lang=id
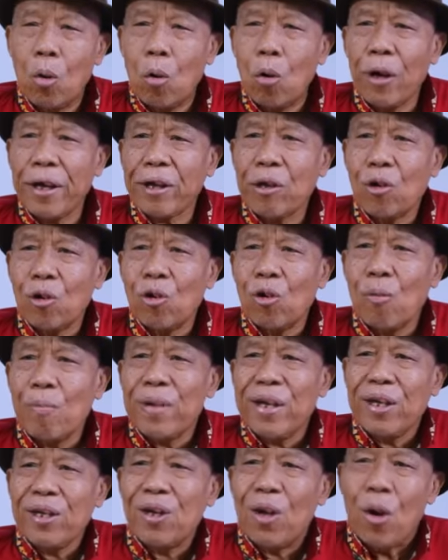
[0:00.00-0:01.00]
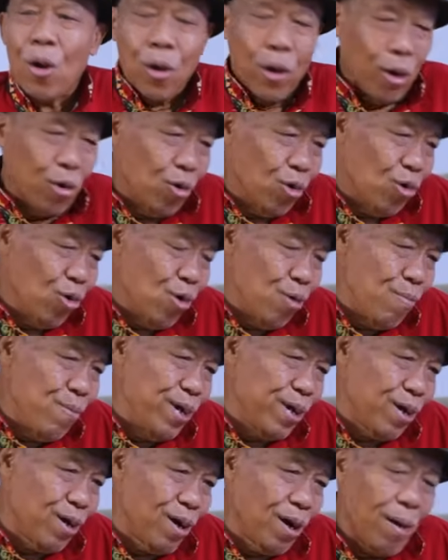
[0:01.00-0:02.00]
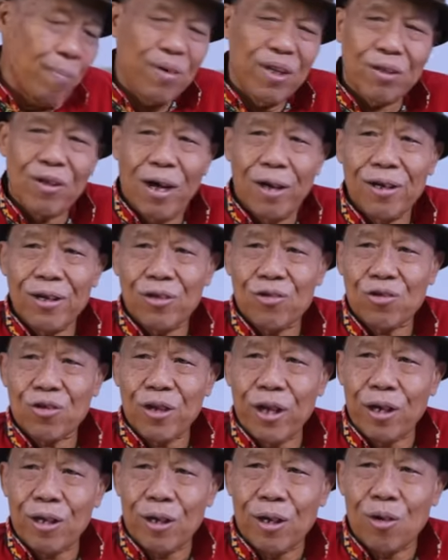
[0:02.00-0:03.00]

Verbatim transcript: Oh ekonomi, ekonomi kapitalistik,